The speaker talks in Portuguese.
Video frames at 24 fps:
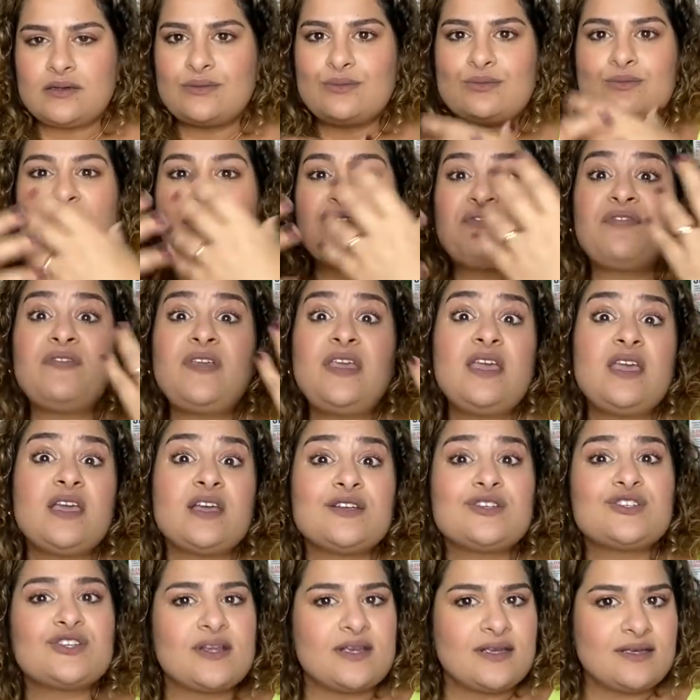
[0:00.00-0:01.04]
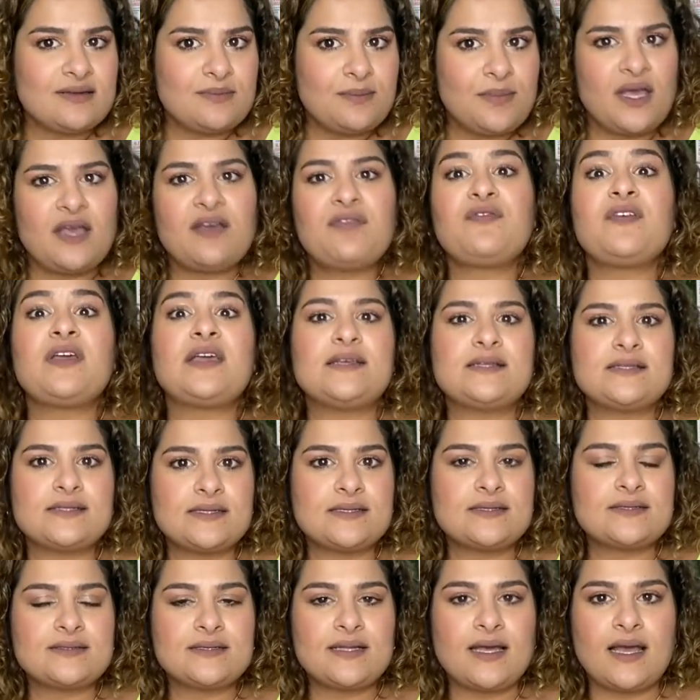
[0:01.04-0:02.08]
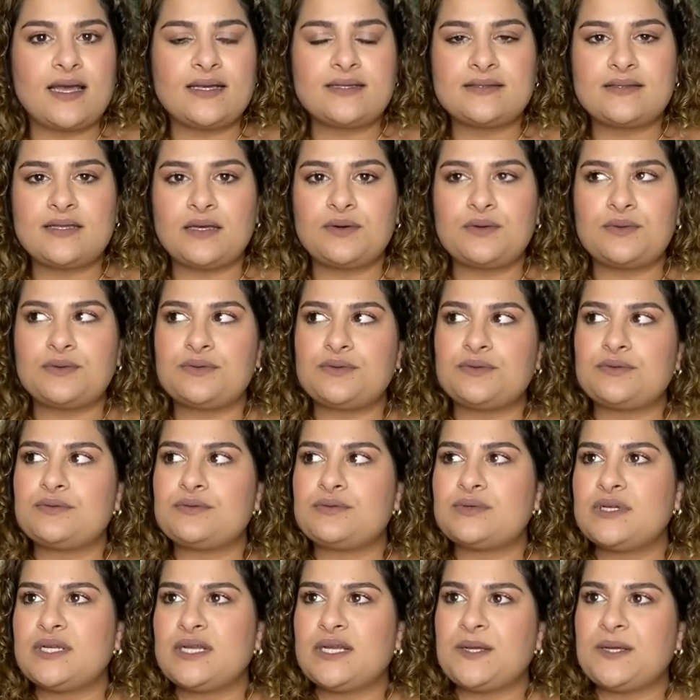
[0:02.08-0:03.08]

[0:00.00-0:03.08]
uma virgem perfeita, né? Então,